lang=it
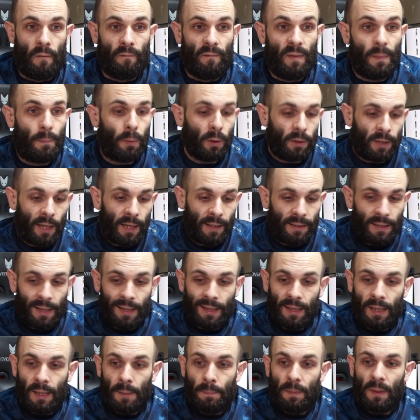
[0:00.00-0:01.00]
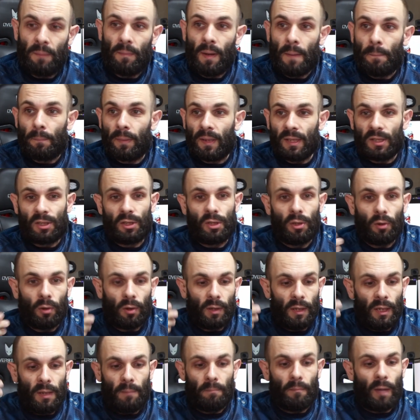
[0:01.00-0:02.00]
Vi potrei dare le prime
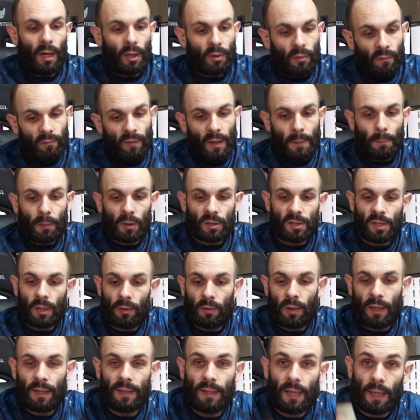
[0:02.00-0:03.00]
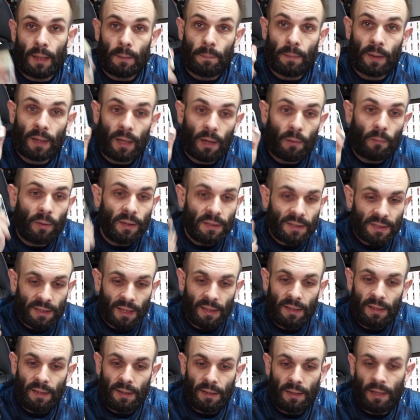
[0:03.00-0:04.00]
impressioni, ma non ve le posso ancora dare perché
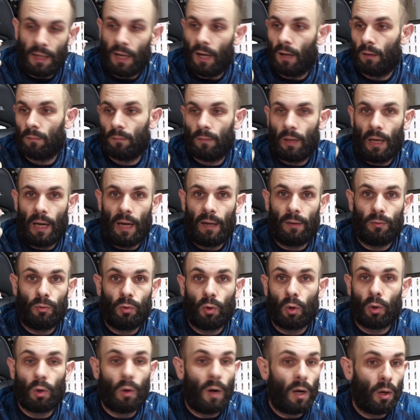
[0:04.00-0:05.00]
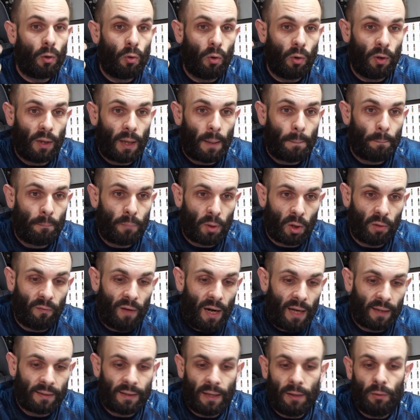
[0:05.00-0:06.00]
questa linea non l'ho ancora
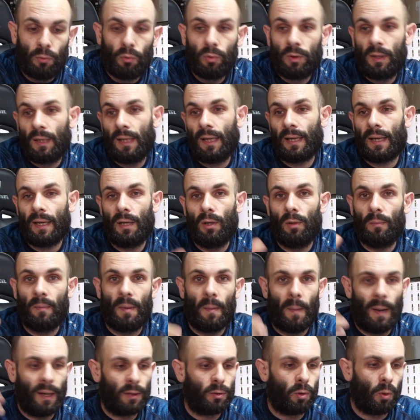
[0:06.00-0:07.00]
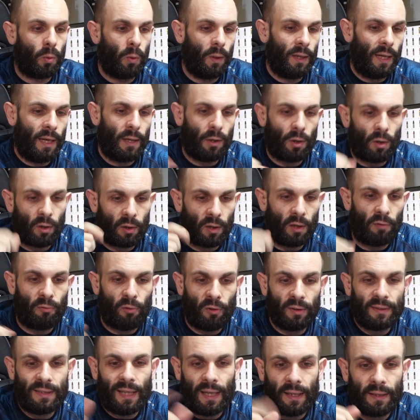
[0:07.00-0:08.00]
provata, è inutile che io mi metto con
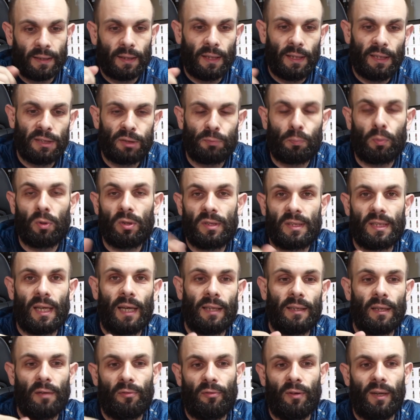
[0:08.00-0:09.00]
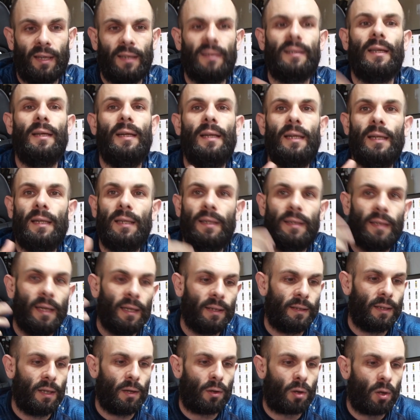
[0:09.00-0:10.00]
l'aerografo a dare delle spruzzate, a fare delle
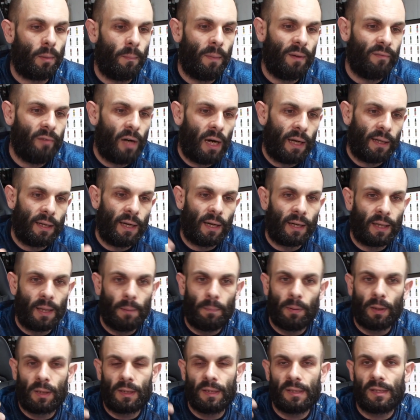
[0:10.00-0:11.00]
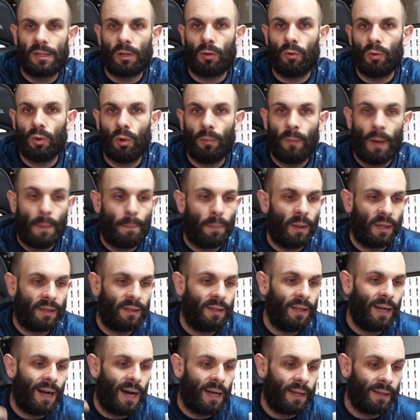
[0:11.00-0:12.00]
lineette, roba varia, anche perché secondo me per
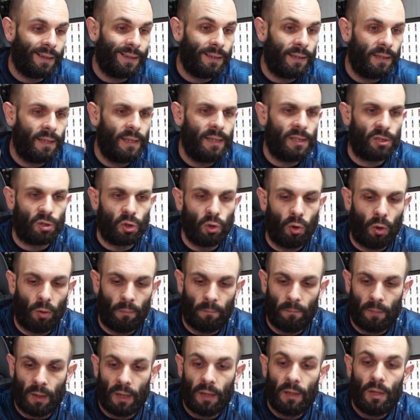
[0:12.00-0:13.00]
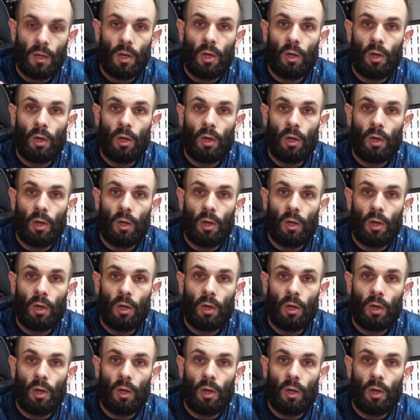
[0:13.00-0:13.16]
tirare le somme